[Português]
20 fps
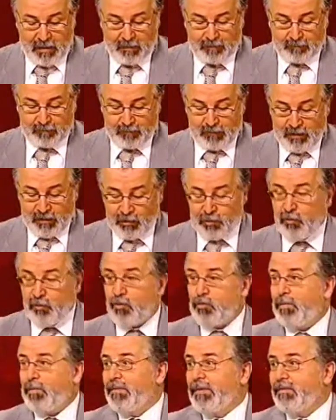uh,
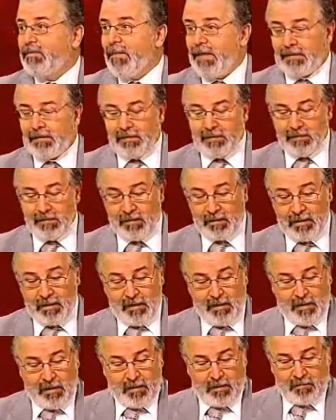e este gosto pela
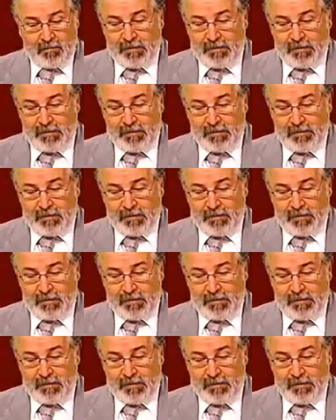matemática.